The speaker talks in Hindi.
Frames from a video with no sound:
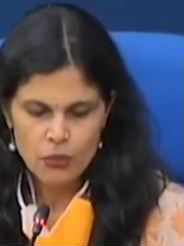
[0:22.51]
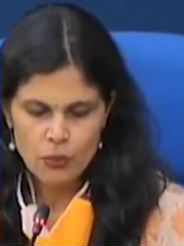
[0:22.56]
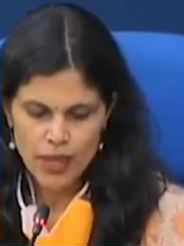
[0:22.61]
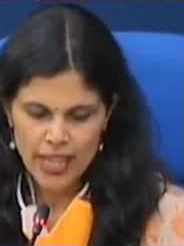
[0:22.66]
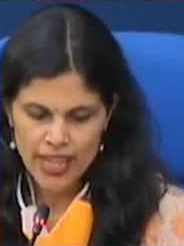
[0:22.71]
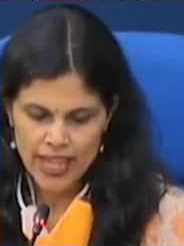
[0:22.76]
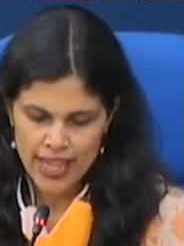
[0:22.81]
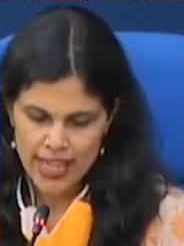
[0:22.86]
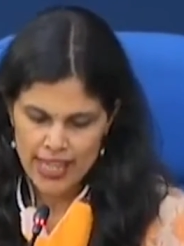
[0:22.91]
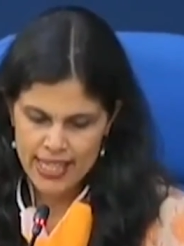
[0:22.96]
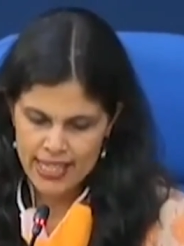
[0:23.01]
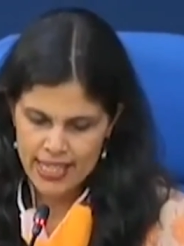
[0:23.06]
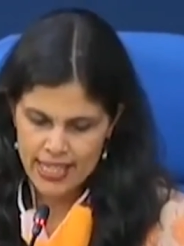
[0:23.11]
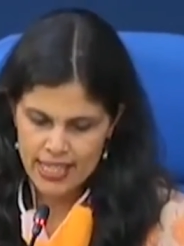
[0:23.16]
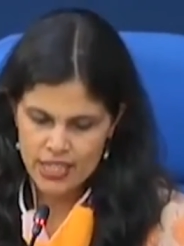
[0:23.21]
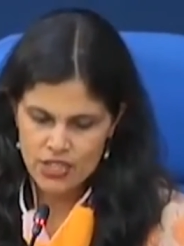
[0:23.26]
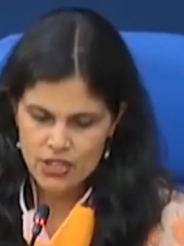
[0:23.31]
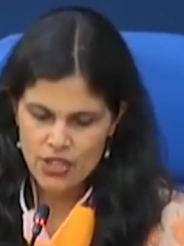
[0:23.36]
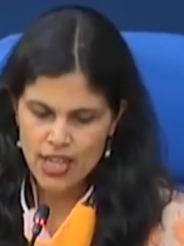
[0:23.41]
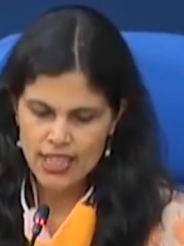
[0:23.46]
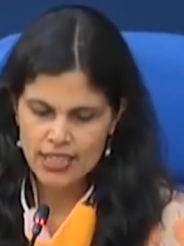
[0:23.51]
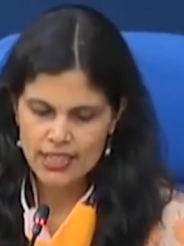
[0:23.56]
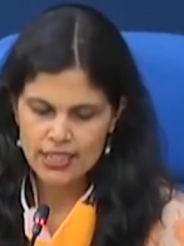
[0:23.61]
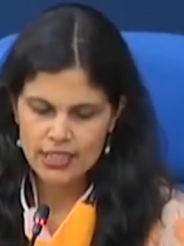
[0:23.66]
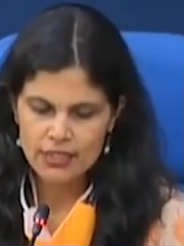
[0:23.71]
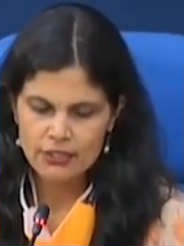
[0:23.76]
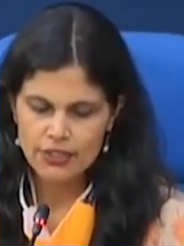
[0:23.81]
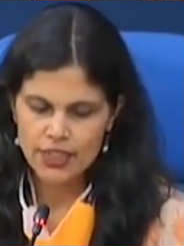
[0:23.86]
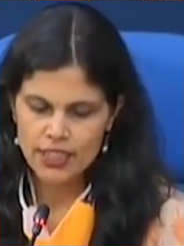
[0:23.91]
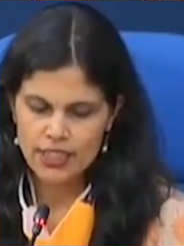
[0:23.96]
वे ऐसे
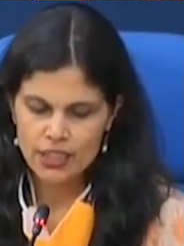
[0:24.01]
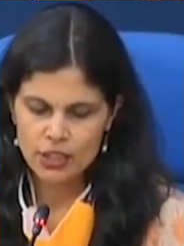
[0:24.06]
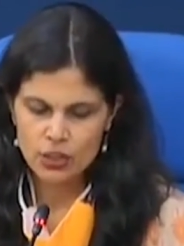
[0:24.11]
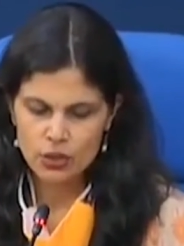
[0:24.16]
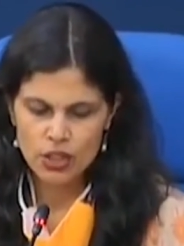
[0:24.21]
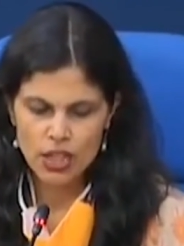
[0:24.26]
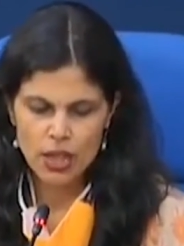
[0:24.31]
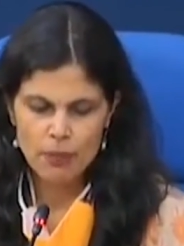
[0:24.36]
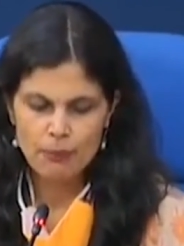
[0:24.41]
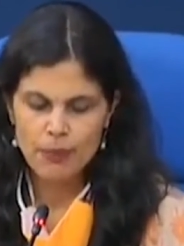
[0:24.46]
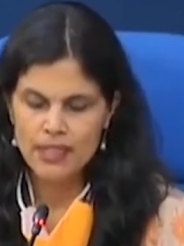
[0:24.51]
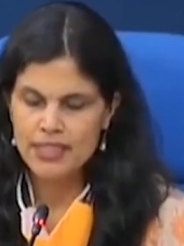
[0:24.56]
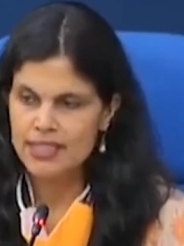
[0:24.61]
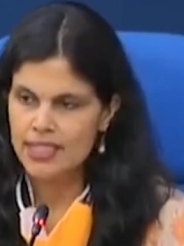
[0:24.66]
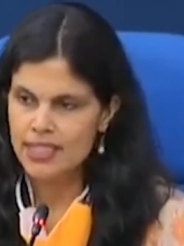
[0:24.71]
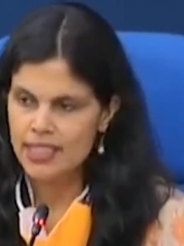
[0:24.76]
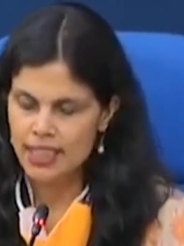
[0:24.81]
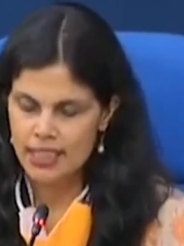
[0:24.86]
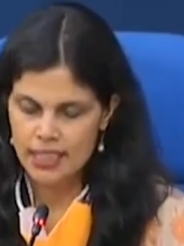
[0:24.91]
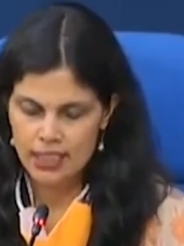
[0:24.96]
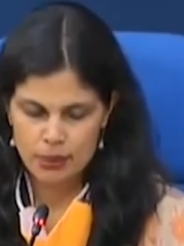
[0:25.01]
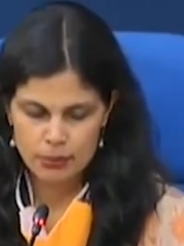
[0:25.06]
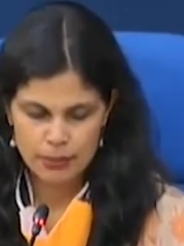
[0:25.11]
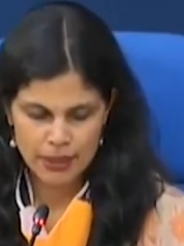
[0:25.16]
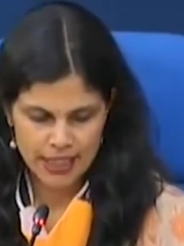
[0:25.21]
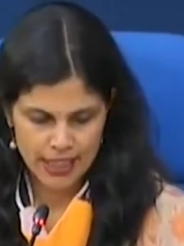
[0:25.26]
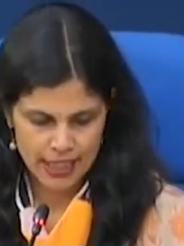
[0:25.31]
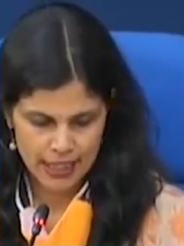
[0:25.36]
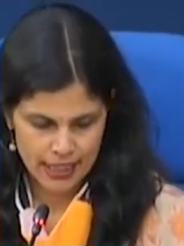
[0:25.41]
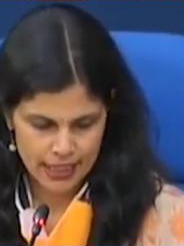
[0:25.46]
स्टैंडर्ड व्यक्तियों का पंजीकरण
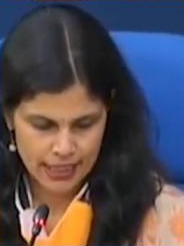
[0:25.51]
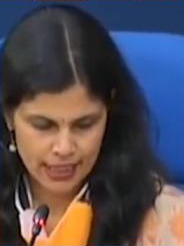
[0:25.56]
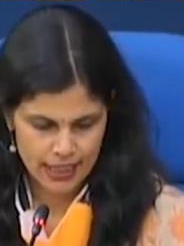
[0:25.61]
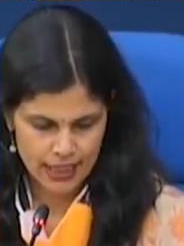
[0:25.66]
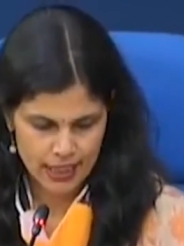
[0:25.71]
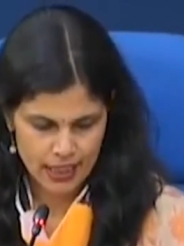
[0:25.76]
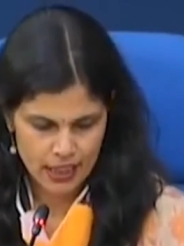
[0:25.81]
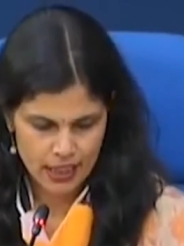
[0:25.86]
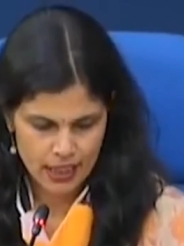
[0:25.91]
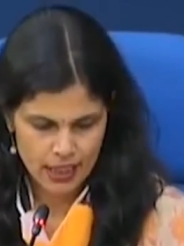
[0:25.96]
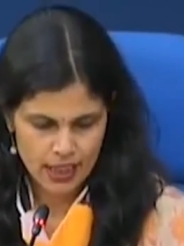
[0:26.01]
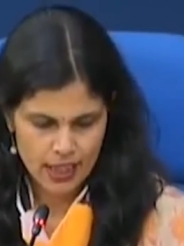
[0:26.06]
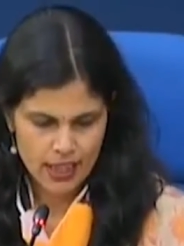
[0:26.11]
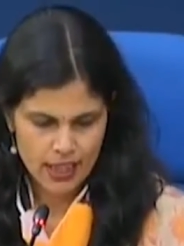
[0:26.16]
भी करेंगे